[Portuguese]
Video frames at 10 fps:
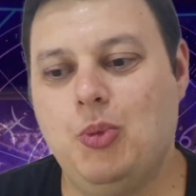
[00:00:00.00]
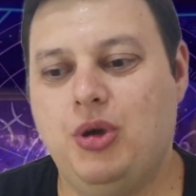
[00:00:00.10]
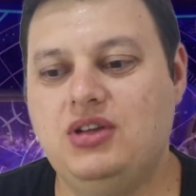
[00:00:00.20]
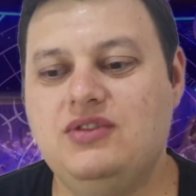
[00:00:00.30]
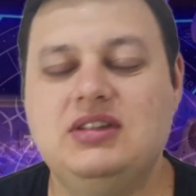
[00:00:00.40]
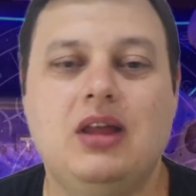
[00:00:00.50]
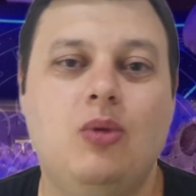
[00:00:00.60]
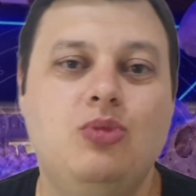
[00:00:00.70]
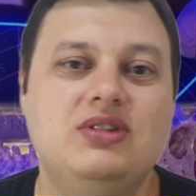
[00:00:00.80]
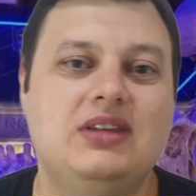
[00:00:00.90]
pode
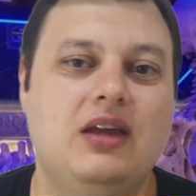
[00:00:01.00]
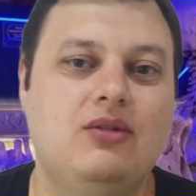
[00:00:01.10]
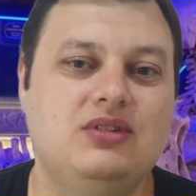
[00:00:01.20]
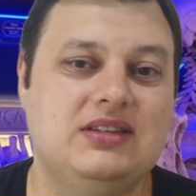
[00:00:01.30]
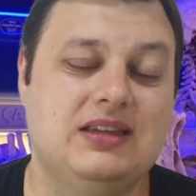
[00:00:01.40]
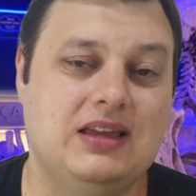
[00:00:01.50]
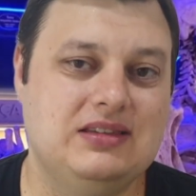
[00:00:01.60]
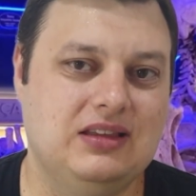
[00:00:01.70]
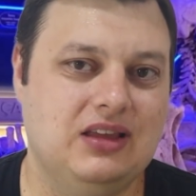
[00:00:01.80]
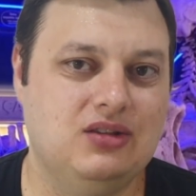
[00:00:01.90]
visitar o Museu de
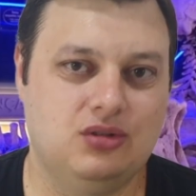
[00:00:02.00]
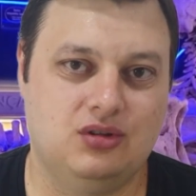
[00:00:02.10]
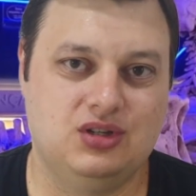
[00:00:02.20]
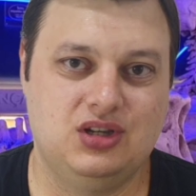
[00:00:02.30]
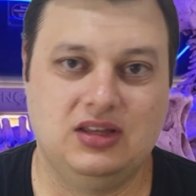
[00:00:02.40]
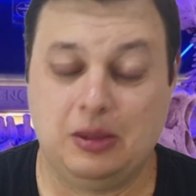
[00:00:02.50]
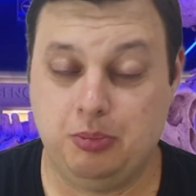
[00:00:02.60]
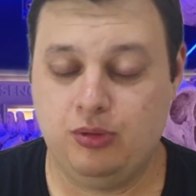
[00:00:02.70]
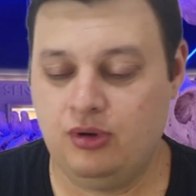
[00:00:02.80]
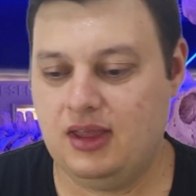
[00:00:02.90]
Ciência e Tecnologia da
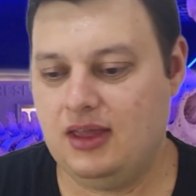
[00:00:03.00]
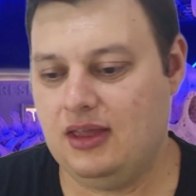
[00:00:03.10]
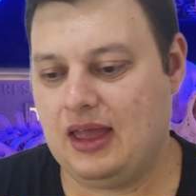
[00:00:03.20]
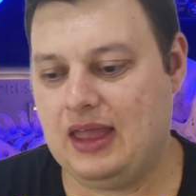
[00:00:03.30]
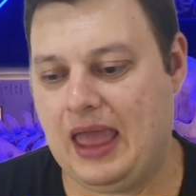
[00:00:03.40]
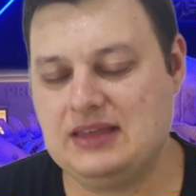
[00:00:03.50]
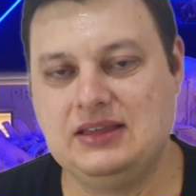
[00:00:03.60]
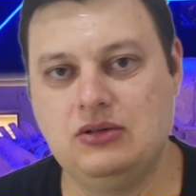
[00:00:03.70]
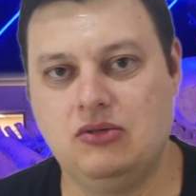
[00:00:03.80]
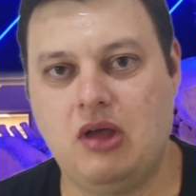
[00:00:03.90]
PUC,
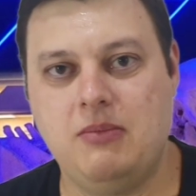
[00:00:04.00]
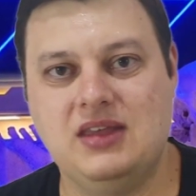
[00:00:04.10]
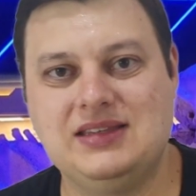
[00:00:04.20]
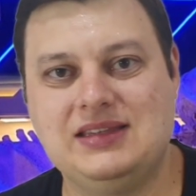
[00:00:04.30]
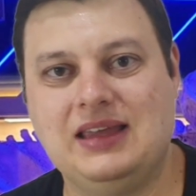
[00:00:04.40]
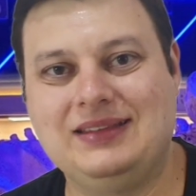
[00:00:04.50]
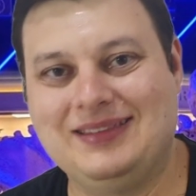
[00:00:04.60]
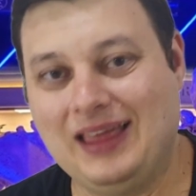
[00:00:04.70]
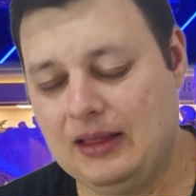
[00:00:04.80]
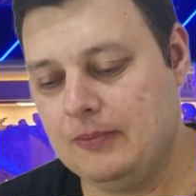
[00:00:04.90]
RS, o
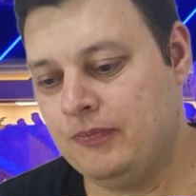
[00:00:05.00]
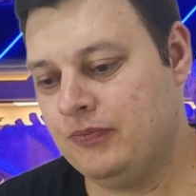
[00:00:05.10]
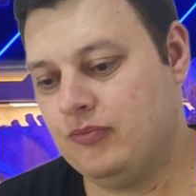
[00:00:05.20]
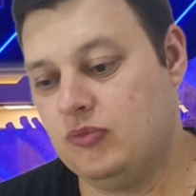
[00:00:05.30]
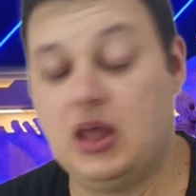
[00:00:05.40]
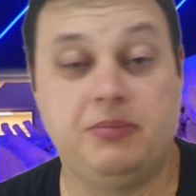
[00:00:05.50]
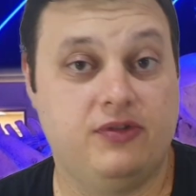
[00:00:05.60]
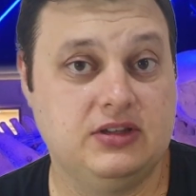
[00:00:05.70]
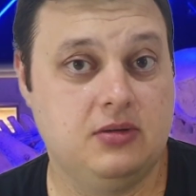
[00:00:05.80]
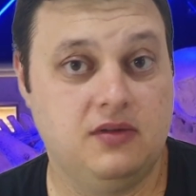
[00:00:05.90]
MCT. Dá para
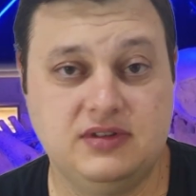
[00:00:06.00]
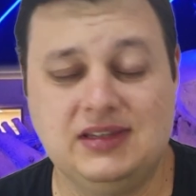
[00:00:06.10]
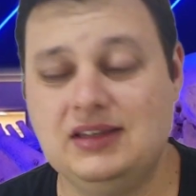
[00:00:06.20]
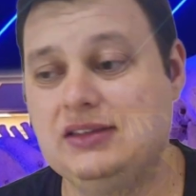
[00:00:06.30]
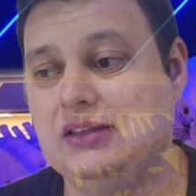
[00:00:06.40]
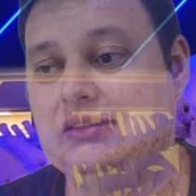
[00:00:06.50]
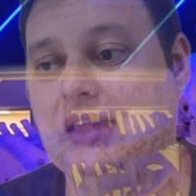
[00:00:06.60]
fazer uma visita